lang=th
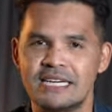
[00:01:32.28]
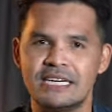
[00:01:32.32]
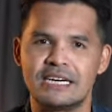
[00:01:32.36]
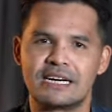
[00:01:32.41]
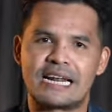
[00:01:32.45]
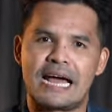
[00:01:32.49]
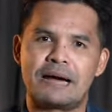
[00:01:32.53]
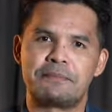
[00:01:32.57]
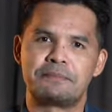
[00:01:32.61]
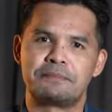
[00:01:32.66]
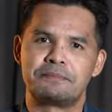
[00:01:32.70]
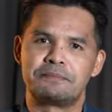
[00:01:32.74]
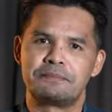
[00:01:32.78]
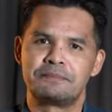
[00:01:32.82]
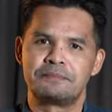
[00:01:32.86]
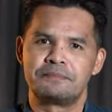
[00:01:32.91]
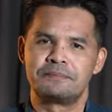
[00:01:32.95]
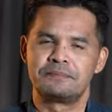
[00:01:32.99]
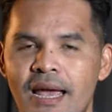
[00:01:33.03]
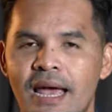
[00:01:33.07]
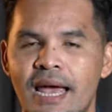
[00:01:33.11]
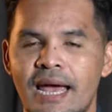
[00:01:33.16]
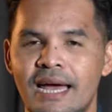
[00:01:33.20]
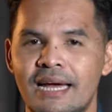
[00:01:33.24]
เจอครับ
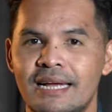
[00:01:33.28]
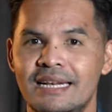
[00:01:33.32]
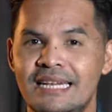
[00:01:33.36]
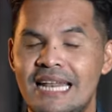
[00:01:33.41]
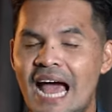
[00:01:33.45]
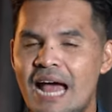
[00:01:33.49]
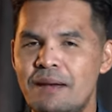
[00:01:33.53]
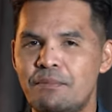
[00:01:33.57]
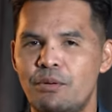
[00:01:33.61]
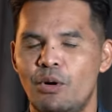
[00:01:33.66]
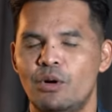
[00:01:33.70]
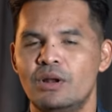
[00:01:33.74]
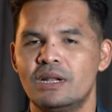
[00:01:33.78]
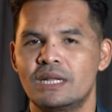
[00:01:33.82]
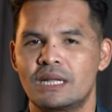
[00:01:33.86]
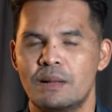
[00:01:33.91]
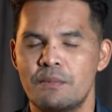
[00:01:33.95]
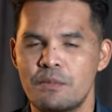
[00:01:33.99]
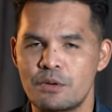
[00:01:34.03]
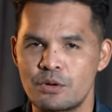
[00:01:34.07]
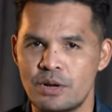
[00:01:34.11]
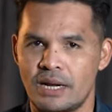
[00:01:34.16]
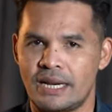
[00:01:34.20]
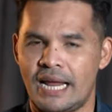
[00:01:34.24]
ด้านพล
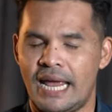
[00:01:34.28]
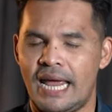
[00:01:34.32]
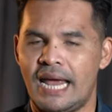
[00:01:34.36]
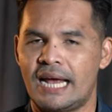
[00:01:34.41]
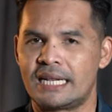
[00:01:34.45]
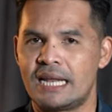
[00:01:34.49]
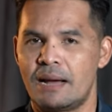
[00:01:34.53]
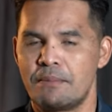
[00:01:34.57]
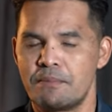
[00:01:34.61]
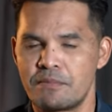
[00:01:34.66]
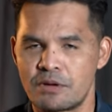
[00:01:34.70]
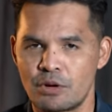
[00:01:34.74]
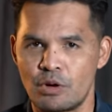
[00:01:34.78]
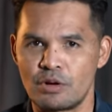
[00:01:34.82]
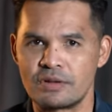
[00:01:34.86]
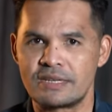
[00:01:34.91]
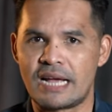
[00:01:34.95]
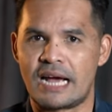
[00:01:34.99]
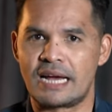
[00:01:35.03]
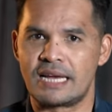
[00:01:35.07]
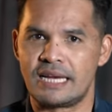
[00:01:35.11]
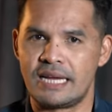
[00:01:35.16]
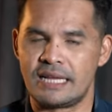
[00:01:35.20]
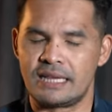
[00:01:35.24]
ตำรวจเอกดำรง
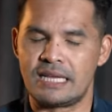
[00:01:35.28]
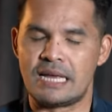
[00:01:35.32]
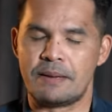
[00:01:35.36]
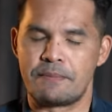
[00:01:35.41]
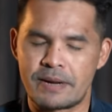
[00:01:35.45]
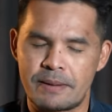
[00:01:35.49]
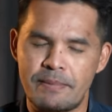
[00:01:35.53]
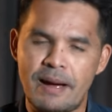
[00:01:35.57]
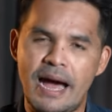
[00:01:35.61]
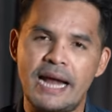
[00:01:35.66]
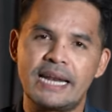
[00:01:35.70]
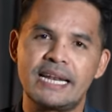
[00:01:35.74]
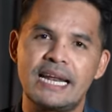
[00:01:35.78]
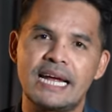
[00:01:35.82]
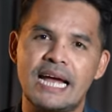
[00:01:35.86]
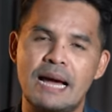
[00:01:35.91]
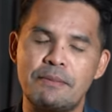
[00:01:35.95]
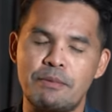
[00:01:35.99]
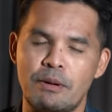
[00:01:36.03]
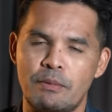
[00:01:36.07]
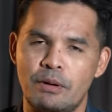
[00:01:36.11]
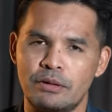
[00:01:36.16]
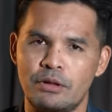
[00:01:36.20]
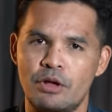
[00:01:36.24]
ศักดิ์กิติประพัฒน์นะครั
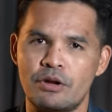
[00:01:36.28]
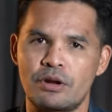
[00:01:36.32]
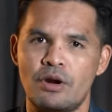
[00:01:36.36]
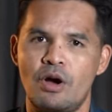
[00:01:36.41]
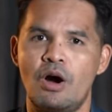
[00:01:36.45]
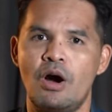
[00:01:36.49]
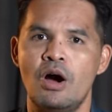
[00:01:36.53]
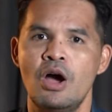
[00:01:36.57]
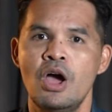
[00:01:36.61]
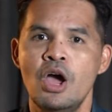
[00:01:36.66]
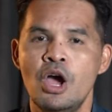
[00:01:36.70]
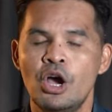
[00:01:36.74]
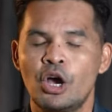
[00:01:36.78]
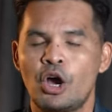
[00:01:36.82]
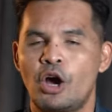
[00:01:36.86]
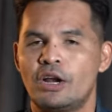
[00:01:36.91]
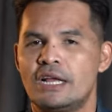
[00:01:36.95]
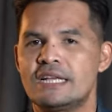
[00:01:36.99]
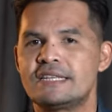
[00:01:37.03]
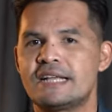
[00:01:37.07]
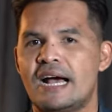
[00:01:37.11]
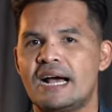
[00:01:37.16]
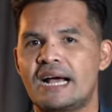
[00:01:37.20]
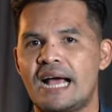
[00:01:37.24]
บพบตรก็
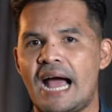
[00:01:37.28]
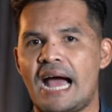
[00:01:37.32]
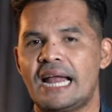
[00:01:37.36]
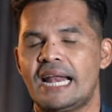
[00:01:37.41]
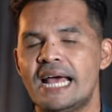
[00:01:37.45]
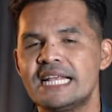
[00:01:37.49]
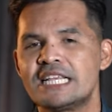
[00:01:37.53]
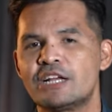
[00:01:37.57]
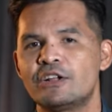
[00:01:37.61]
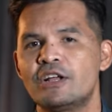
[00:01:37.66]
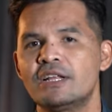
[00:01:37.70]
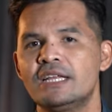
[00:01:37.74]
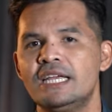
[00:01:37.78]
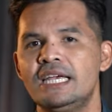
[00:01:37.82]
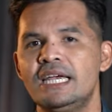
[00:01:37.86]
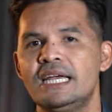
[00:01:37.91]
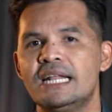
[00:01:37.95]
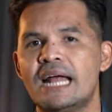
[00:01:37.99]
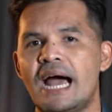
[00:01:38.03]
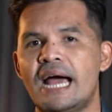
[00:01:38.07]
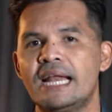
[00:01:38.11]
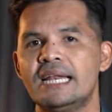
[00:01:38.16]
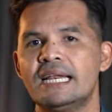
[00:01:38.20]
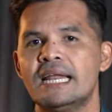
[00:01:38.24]
ได้สั่งการให้เจ้าหน้าที่
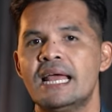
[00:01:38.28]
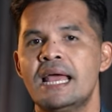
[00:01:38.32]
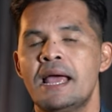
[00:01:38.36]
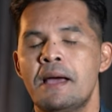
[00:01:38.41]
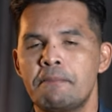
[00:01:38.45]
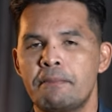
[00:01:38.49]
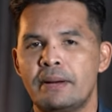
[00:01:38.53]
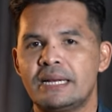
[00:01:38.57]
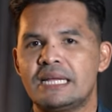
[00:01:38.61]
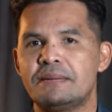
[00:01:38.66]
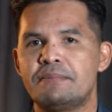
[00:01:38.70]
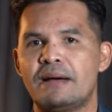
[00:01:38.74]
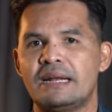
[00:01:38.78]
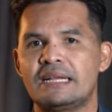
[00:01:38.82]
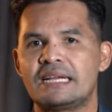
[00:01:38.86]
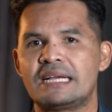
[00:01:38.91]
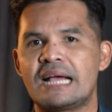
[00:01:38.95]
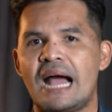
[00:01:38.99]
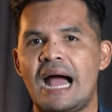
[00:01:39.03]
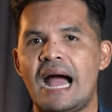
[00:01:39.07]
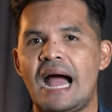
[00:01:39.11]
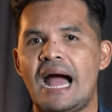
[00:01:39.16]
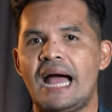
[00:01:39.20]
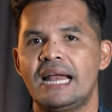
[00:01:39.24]
นั้น ปฏิบัติ
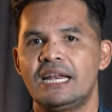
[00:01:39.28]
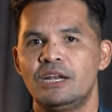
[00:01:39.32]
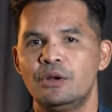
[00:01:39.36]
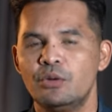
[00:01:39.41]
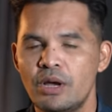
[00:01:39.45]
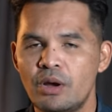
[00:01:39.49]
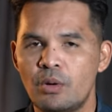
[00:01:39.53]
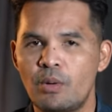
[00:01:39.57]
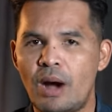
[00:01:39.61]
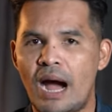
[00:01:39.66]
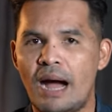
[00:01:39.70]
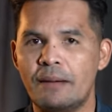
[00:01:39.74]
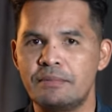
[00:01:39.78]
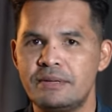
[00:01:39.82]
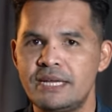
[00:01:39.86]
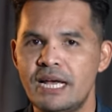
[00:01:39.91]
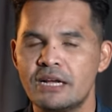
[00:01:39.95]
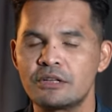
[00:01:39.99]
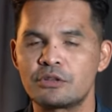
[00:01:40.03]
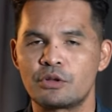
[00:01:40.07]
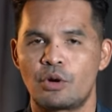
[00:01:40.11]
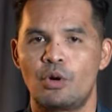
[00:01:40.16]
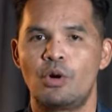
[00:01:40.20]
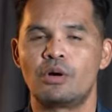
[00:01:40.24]
งานด้วยความเที่
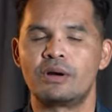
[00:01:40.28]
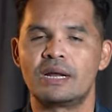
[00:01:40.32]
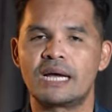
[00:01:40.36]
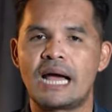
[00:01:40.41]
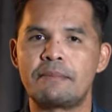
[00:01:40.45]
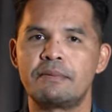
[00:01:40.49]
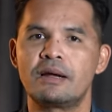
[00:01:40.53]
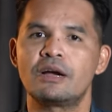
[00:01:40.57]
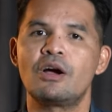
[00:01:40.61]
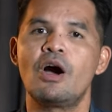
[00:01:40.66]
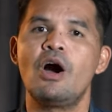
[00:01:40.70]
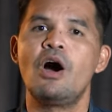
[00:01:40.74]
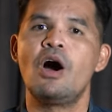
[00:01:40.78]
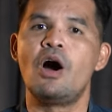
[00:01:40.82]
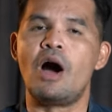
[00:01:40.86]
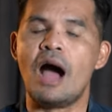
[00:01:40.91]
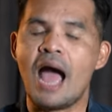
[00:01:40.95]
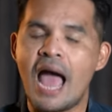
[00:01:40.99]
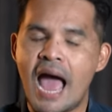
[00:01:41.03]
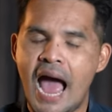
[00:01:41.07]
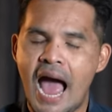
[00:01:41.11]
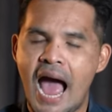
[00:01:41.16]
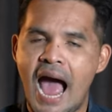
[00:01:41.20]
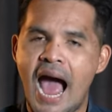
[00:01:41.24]
ยงตรงนะครับแล้วก็
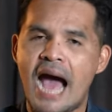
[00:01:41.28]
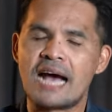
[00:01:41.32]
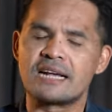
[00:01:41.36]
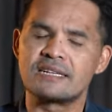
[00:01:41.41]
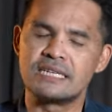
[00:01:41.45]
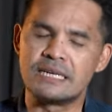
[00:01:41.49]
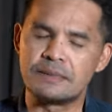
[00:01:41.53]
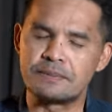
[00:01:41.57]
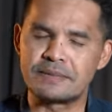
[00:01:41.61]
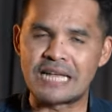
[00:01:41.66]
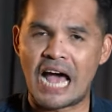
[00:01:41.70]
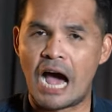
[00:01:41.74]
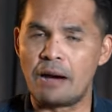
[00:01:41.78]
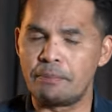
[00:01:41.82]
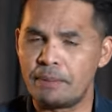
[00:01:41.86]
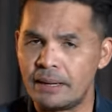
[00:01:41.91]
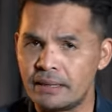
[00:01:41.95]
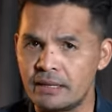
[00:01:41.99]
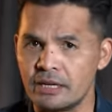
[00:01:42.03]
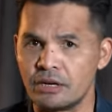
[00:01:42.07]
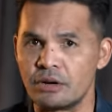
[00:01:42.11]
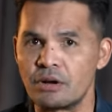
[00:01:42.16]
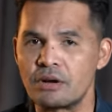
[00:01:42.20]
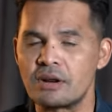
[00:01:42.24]
หากสืบสาวไป
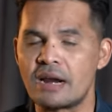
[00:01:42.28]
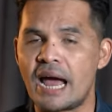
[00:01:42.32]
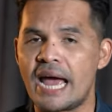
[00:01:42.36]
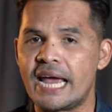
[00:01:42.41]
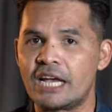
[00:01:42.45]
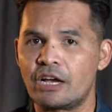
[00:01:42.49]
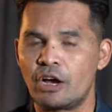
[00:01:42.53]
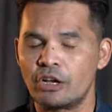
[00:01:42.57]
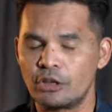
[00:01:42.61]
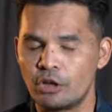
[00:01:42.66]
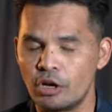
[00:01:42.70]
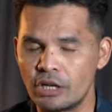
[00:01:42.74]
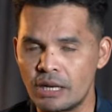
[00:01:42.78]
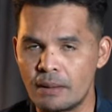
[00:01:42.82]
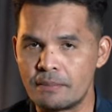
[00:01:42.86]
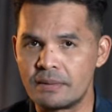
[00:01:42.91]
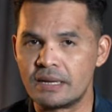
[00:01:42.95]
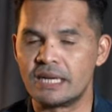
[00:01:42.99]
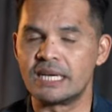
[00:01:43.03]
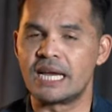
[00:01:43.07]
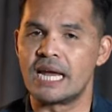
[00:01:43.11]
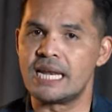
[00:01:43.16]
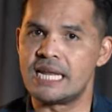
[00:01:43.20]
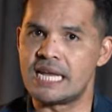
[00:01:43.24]
ถึงใคร ก็ต้องดำ
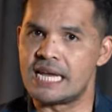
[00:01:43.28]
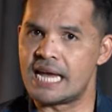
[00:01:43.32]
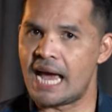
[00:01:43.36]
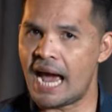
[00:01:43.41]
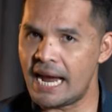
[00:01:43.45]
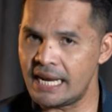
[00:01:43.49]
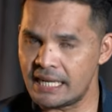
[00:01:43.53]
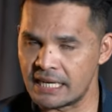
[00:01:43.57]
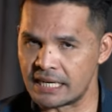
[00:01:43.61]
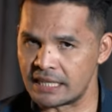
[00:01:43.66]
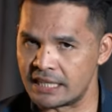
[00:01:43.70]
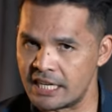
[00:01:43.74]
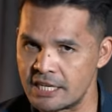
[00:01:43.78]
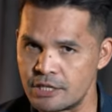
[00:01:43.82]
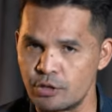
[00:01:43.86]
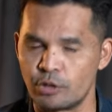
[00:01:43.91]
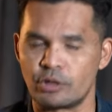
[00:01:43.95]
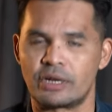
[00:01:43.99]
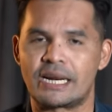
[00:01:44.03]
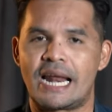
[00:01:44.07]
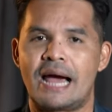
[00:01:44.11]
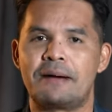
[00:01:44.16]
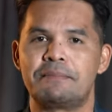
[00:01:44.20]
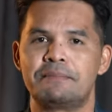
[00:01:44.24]
เนินคดีให้ถึงที่สุ
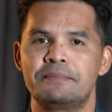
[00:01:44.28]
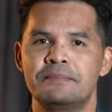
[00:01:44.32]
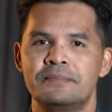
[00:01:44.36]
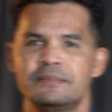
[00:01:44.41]
ดครับ